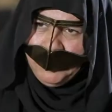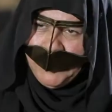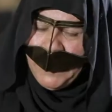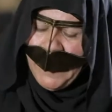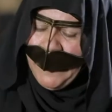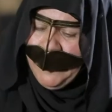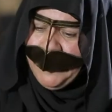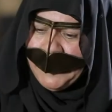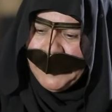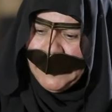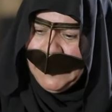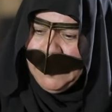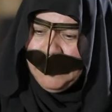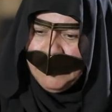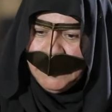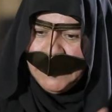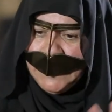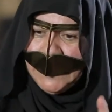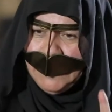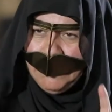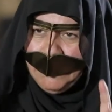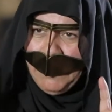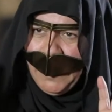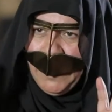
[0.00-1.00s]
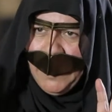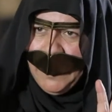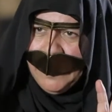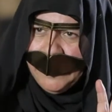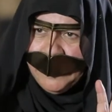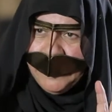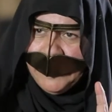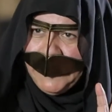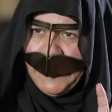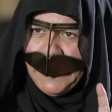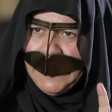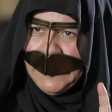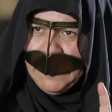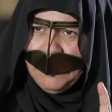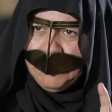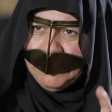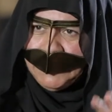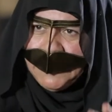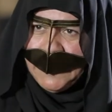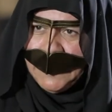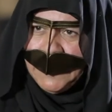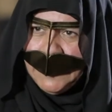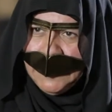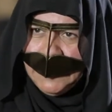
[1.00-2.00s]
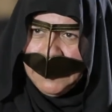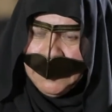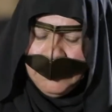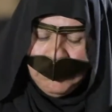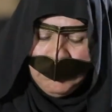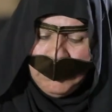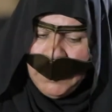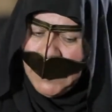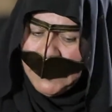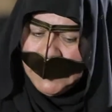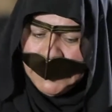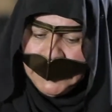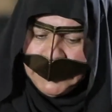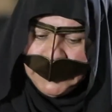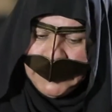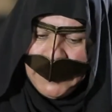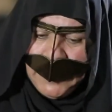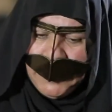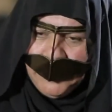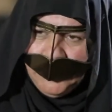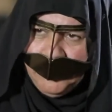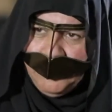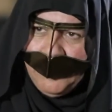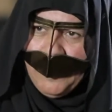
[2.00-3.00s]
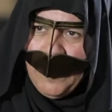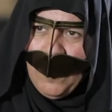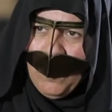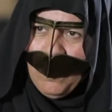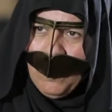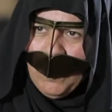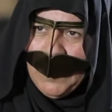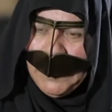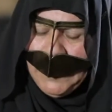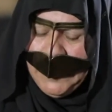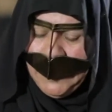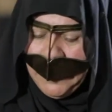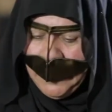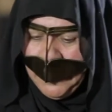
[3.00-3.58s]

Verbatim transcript: هذا كله من المعارض تعلمته ما كنت أعرفه أول